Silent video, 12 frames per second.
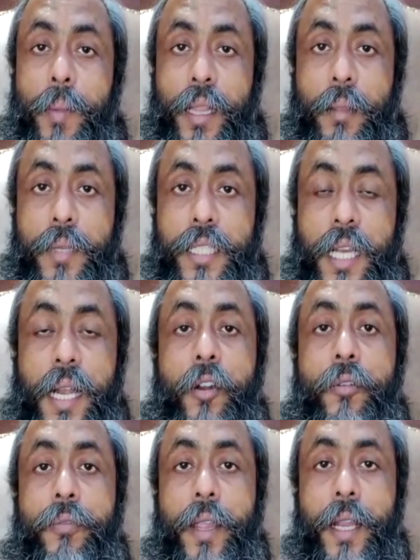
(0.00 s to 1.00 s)
मतलब स्टैंडर्ड
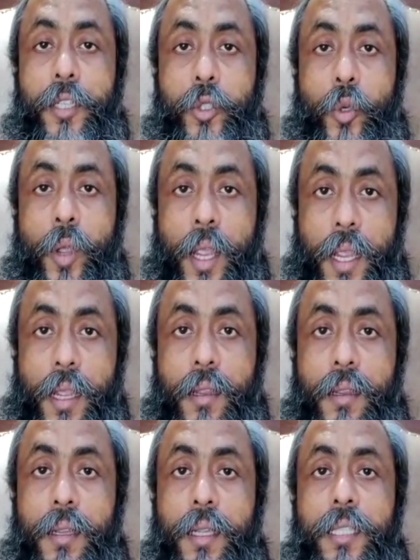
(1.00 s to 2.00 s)
ऑफ केयर जो है
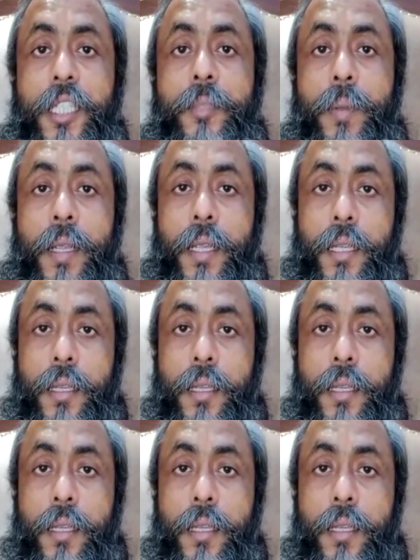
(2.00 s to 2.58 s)
जिसमें